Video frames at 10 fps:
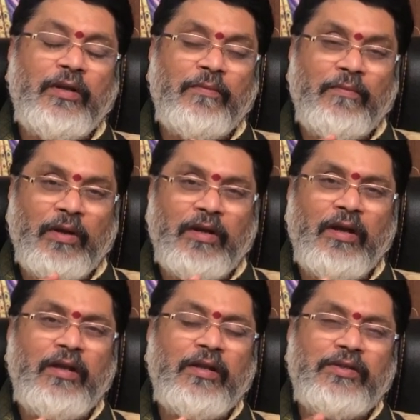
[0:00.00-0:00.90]
అంటే మఖ
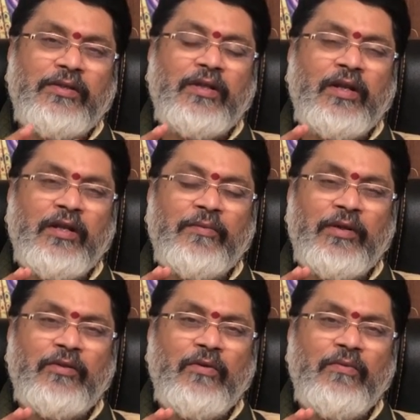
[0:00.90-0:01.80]
నక్షత్రానికి
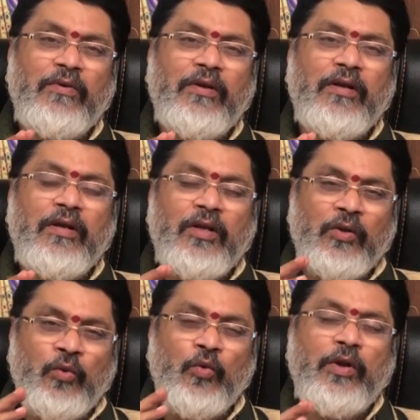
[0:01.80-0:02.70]
మాత్రం
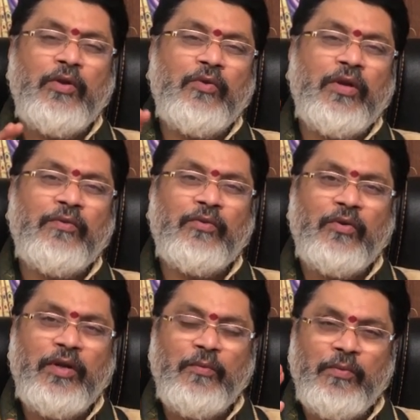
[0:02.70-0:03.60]
గురు
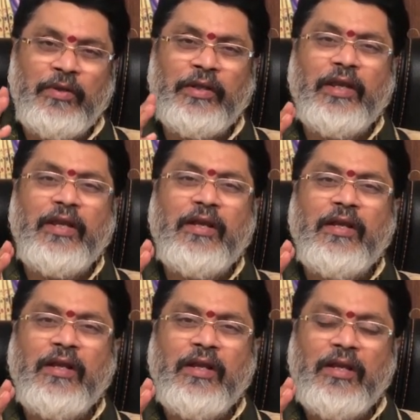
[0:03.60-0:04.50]
అనుగ్రహంతోనే ముందుకి
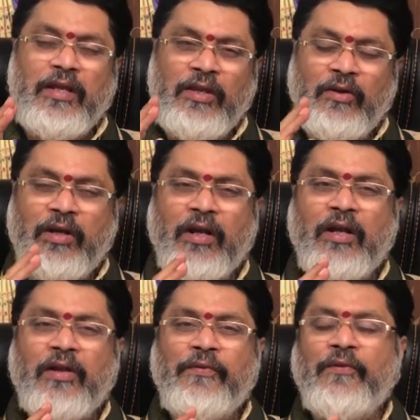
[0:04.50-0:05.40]
ఈ యొక్క
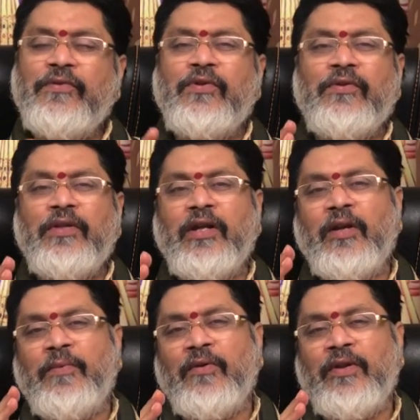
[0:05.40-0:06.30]
సంవత్సరం అంతా
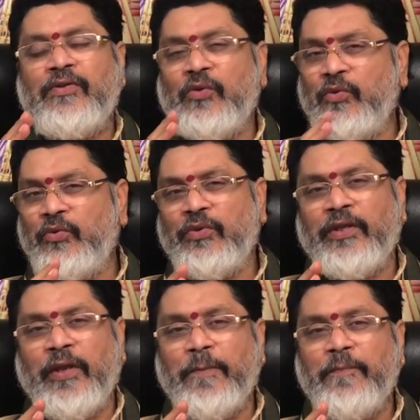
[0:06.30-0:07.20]
గడపడం అనేది
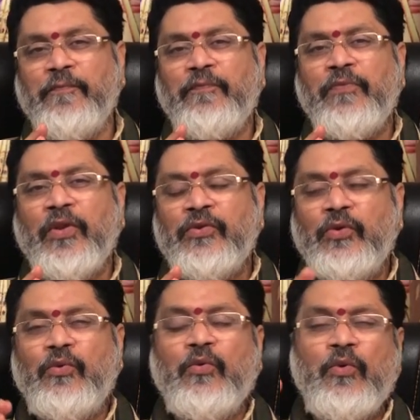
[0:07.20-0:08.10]
జరుగుతుంది సో
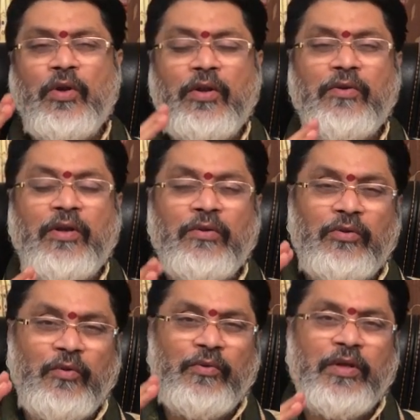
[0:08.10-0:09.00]
గురు
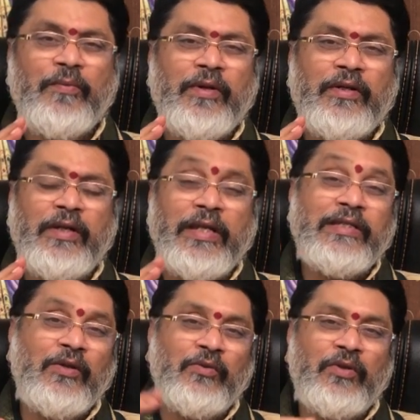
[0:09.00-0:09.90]
అనుగ్రహంతో ఉన్నప్పుడు అంటే ఏం
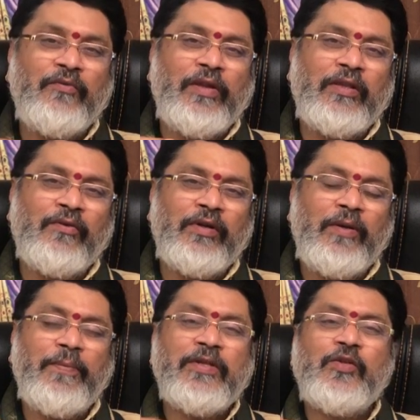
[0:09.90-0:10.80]
జరుగుతుంది ఫలితం అంటే
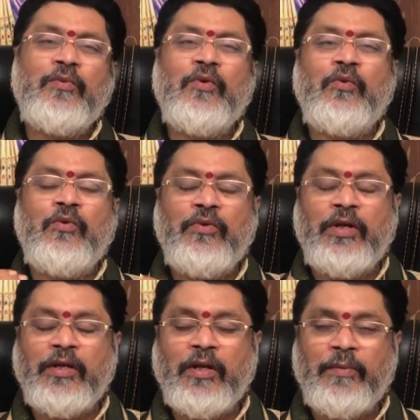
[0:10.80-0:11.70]
పంచమలో గురుడు
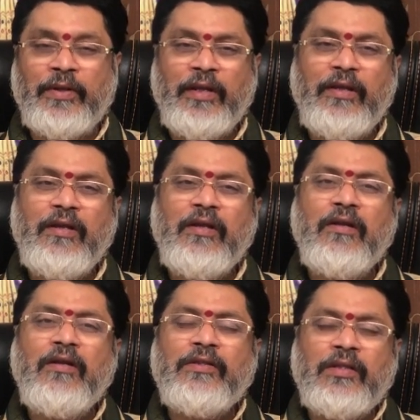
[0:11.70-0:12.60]
ఉన్నాడు కాబట్టి
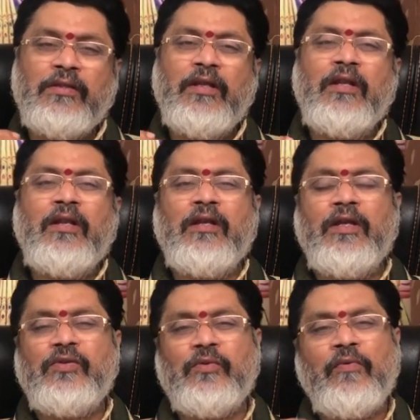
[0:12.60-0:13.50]
సంతానానికి
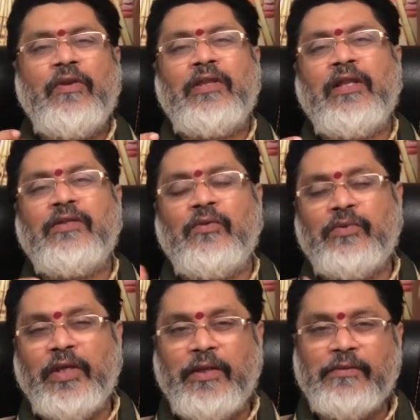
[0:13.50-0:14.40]
శుభ ఫలితాలు
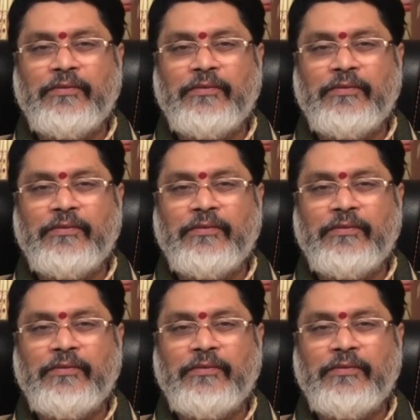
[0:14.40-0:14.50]
జరుగుతాయి